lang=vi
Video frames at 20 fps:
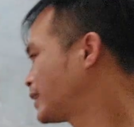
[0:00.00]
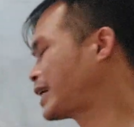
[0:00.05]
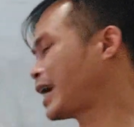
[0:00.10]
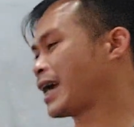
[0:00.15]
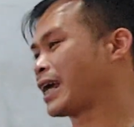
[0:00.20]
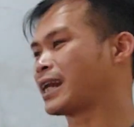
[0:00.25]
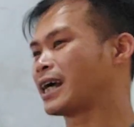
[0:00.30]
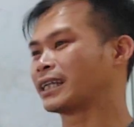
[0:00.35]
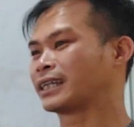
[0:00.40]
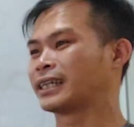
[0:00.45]

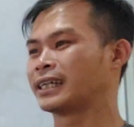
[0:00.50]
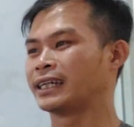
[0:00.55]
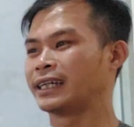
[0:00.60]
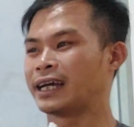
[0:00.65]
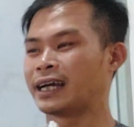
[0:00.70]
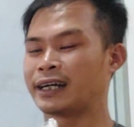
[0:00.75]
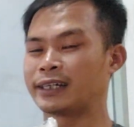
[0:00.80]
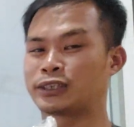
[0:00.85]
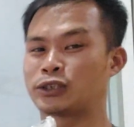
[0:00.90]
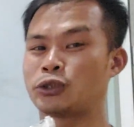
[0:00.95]
chè này
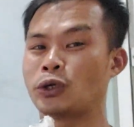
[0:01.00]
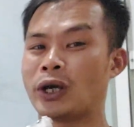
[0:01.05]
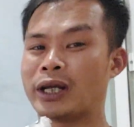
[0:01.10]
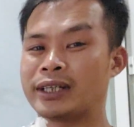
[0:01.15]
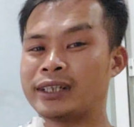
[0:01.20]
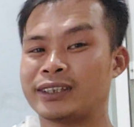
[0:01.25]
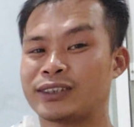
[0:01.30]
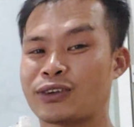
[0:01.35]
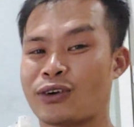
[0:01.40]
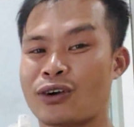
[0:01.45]
thì uh,
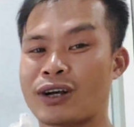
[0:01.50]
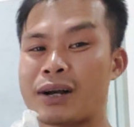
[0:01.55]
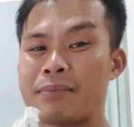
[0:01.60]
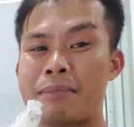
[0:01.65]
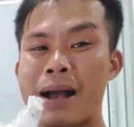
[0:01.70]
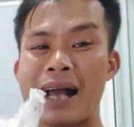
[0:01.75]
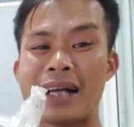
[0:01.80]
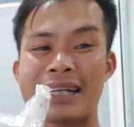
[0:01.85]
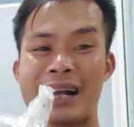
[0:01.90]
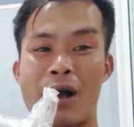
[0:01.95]
chuyên cho
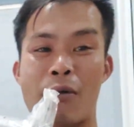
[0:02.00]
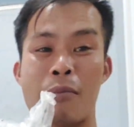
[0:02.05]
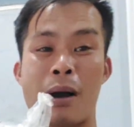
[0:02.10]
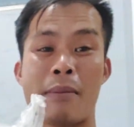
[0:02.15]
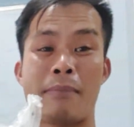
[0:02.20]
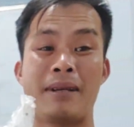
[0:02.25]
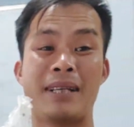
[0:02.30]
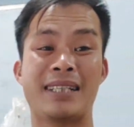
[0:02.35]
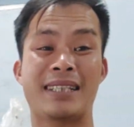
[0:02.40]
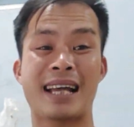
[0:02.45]
các bác nào
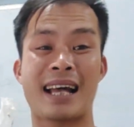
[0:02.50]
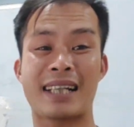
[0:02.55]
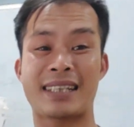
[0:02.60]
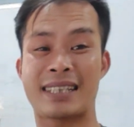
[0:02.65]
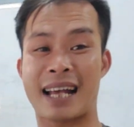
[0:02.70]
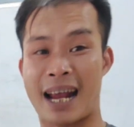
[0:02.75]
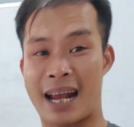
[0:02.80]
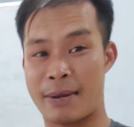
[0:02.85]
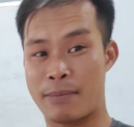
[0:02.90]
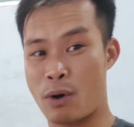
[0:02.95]
mà bị dạ
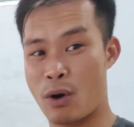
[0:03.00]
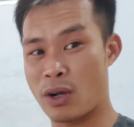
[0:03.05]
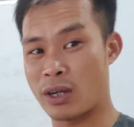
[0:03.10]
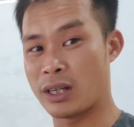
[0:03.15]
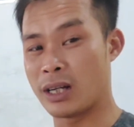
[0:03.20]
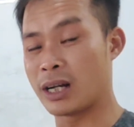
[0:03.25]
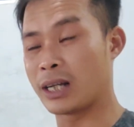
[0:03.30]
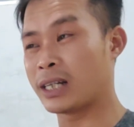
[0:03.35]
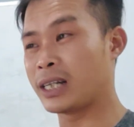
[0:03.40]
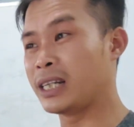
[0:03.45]
dày mọi
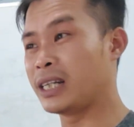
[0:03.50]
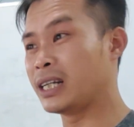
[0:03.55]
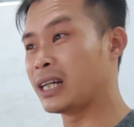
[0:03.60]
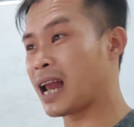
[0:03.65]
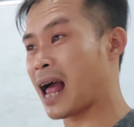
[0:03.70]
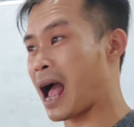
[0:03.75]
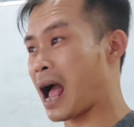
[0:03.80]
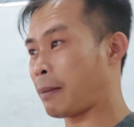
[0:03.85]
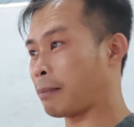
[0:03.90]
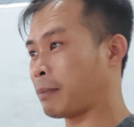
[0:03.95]
người cứ đi
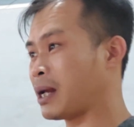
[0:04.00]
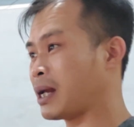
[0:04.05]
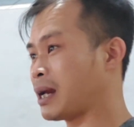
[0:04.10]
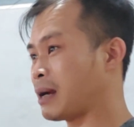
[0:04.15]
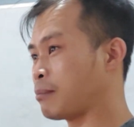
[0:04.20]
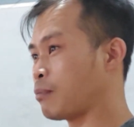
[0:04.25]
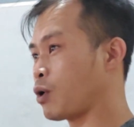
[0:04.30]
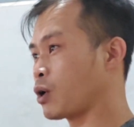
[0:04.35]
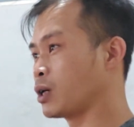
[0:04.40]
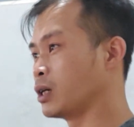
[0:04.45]
làm hay
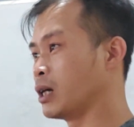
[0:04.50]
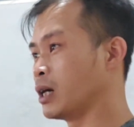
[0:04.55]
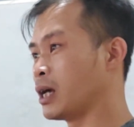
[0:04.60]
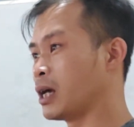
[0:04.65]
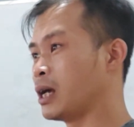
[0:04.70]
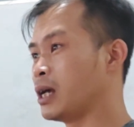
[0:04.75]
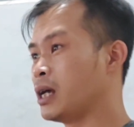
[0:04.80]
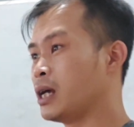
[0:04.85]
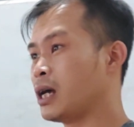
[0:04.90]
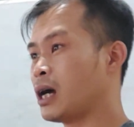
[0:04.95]
là mọi
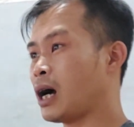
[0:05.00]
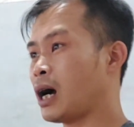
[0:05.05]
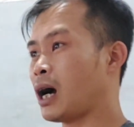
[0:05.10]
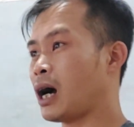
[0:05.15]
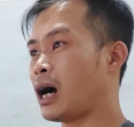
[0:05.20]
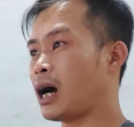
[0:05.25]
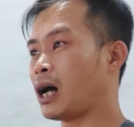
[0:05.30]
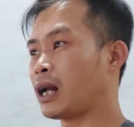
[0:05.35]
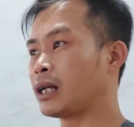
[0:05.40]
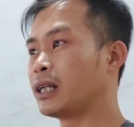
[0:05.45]
người
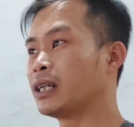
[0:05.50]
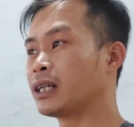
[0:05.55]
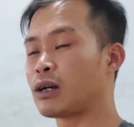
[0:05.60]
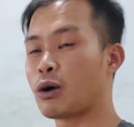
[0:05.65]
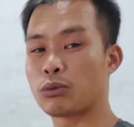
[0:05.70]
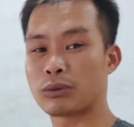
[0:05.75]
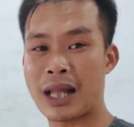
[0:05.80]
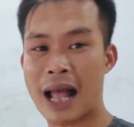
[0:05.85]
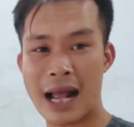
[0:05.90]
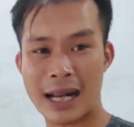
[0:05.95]
à, đi
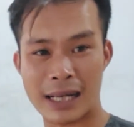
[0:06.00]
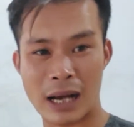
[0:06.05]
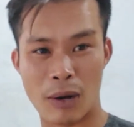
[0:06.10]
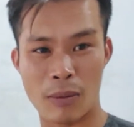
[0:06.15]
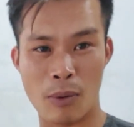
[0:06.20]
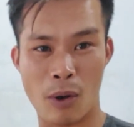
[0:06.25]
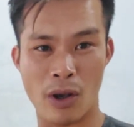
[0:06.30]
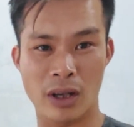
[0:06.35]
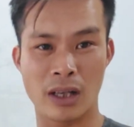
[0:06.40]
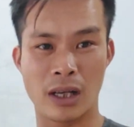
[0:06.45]
công tác đâu
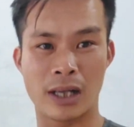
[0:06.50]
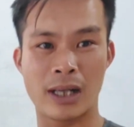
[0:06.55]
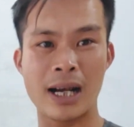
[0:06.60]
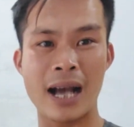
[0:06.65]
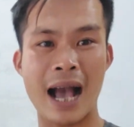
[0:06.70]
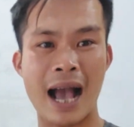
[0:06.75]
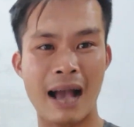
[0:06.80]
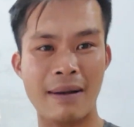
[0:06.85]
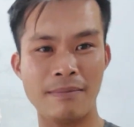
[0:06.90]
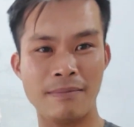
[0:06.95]
mọi người cứ
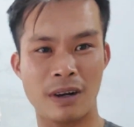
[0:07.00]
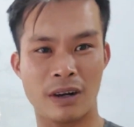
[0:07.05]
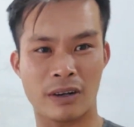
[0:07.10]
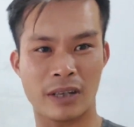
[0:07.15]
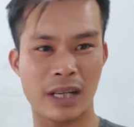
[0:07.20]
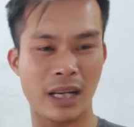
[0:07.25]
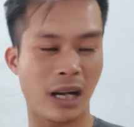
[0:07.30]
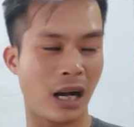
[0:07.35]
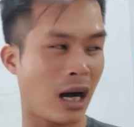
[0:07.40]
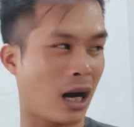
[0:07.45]
hãm vào
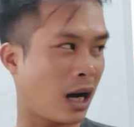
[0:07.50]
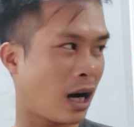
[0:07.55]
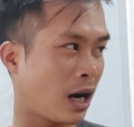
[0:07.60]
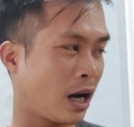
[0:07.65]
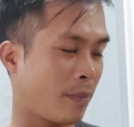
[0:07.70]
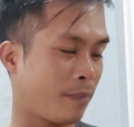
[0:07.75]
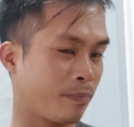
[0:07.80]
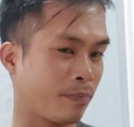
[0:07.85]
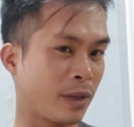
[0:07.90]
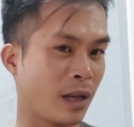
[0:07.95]
cái
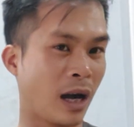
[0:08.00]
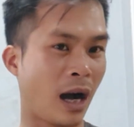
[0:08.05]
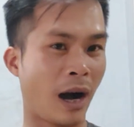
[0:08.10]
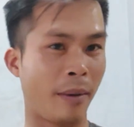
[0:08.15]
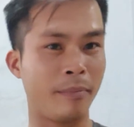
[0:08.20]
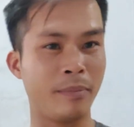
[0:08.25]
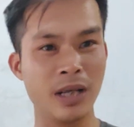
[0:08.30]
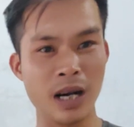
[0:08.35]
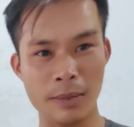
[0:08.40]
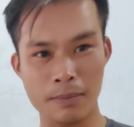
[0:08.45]
à,
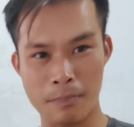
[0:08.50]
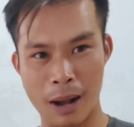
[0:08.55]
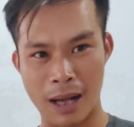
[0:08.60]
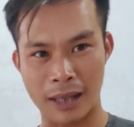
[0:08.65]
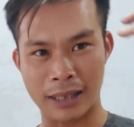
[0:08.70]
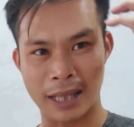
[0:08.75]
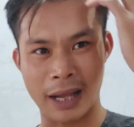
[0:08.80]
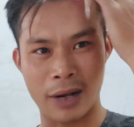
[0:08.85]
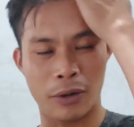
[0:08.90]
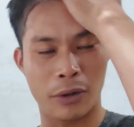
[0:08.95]
ấm nước
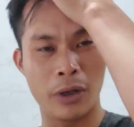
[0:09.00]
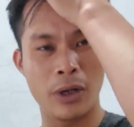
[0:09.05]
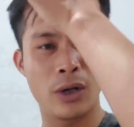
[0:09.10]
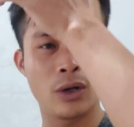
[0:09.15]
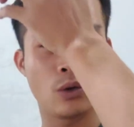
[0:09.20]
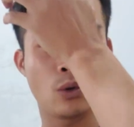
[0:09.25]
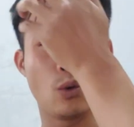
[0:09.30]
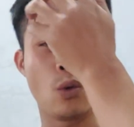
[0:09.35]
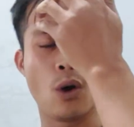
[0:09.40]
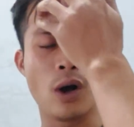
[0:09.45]
mang theo
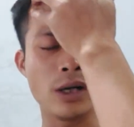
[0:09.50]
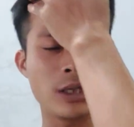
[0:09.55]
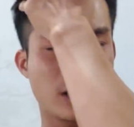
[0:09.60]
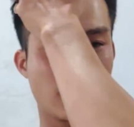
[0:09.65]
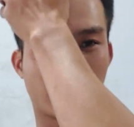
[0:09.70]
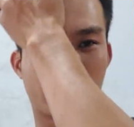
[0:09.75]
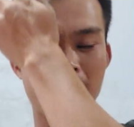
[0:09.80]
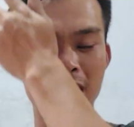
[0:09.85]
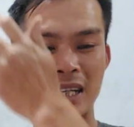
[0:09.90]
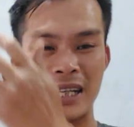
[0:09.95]
uống
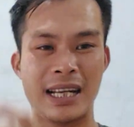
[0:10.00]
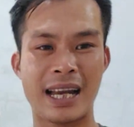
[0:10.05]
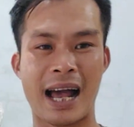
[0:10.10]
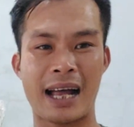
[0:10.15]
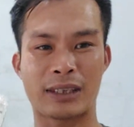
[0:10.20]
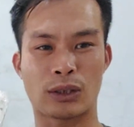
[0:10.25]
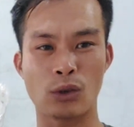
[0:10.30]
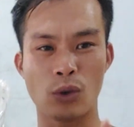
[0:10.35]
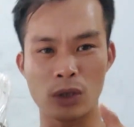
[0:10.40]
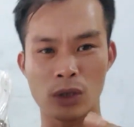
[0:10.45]
cực kỳ
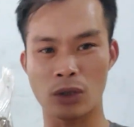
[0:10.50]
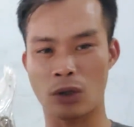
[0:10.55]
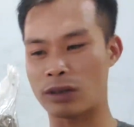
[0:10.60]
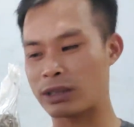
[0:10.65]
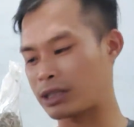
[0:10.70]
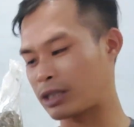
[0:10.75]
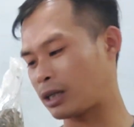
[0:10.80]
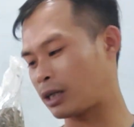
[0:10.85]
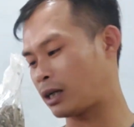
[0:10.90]
là tốt cho